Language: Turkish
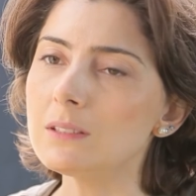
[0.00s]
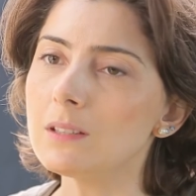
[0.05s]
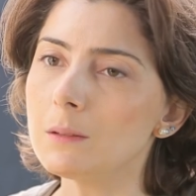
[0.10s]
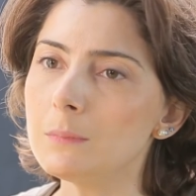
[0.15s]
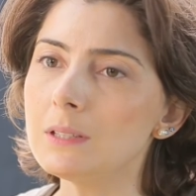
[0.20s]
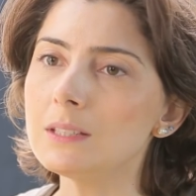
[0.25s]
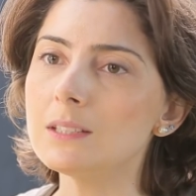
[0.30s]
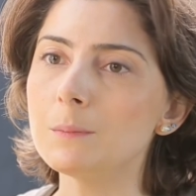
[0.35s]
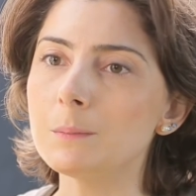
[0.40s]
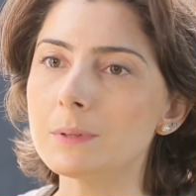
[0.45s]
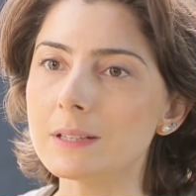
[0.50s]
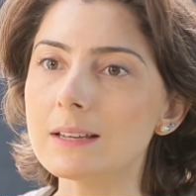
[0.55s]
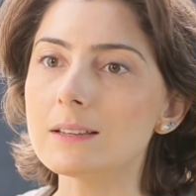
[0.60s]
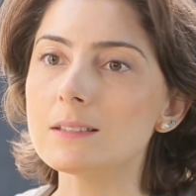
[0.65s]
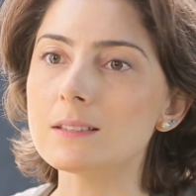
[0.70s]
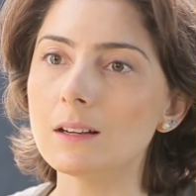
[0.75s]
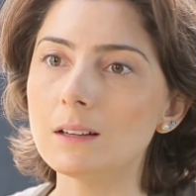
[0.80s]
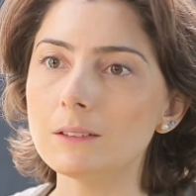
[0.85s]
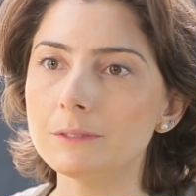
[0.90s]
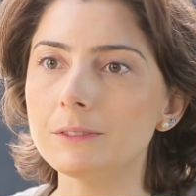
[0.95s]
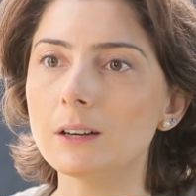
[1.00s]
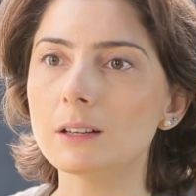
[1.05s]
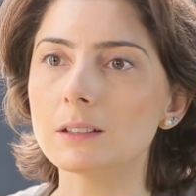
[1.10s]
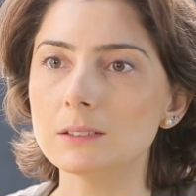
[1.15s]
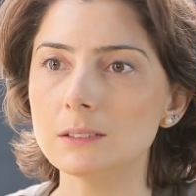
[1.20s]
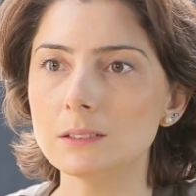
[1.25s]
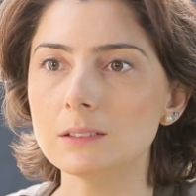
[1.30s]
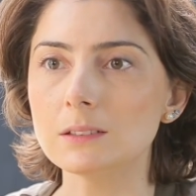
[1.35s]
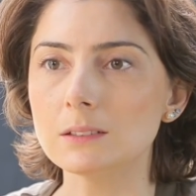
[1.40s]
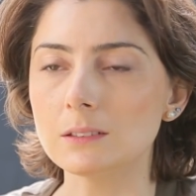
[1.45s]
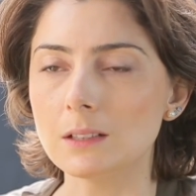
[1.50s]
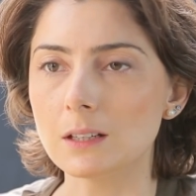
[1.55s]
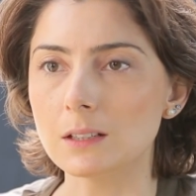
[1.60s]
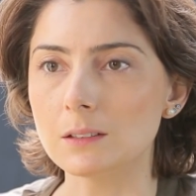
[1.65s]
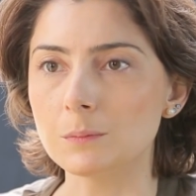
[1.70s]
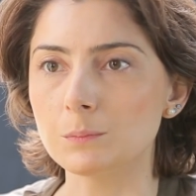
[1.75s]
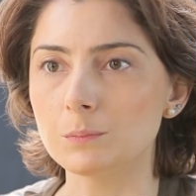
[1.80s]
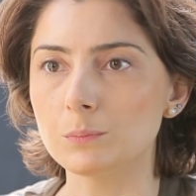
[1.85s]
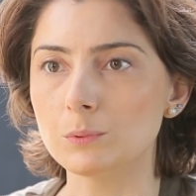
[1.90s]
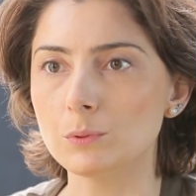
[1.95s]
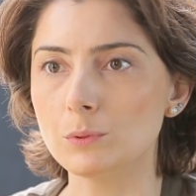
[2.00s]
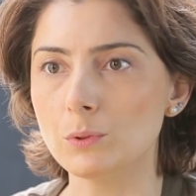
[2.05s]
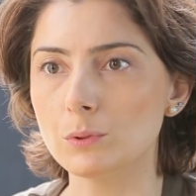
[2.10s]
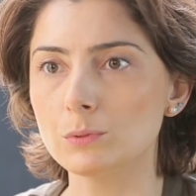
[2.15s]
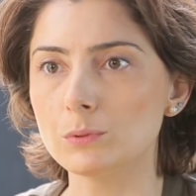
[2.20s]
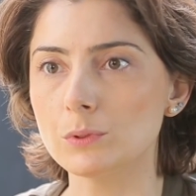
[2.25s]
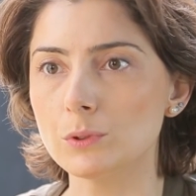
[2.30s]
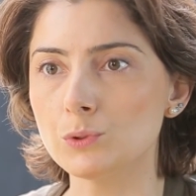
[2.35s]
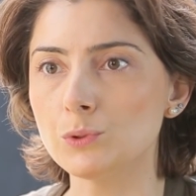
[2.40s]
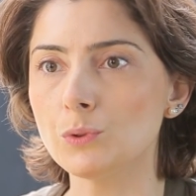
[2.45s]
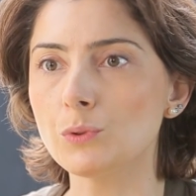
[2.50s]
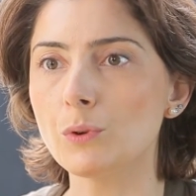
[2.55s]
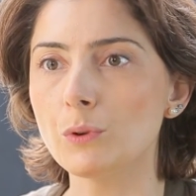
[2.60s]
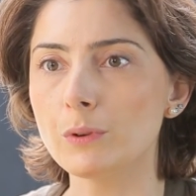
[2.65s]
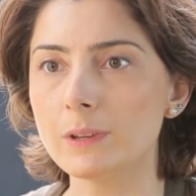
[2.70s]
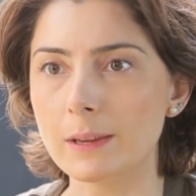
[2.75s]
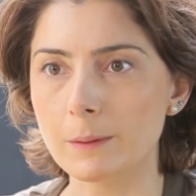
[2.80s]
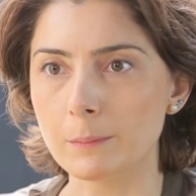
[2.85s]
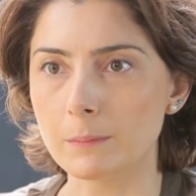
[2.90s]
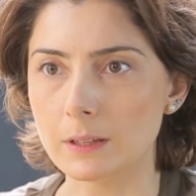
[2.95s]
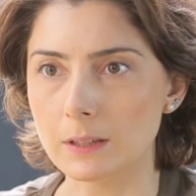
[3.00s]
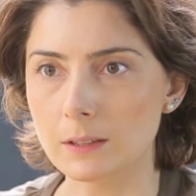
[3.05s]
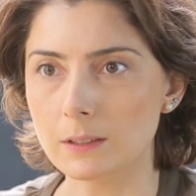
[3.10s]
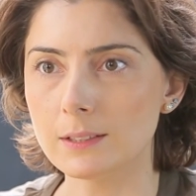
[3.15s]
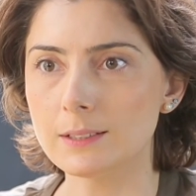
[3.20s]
tabii ki bireysel farklılıklar bu konuda çok önemli.